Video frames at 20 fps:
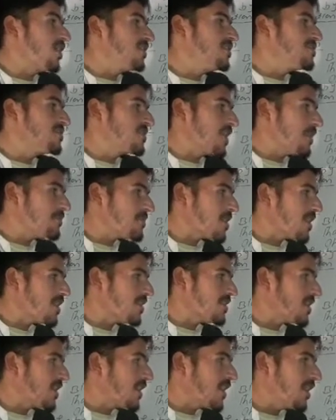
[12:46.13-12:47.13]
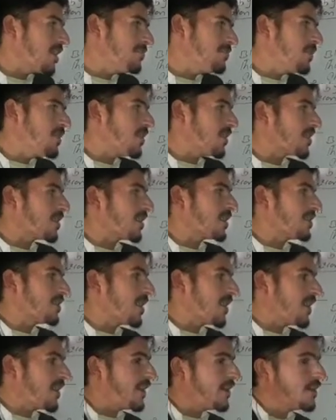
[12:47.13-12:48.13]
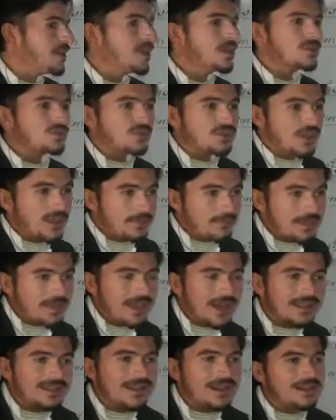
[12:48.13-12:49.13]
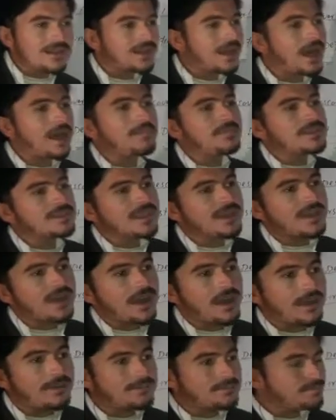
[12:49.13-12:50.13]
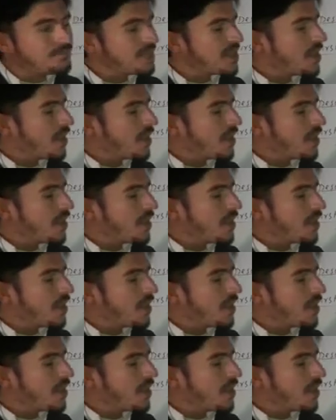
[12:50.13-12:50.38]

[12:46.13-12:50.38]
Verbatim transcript: इंजाइम के कैटेगरी में रखा गया है तो ये भी याद रखना अभी तक हम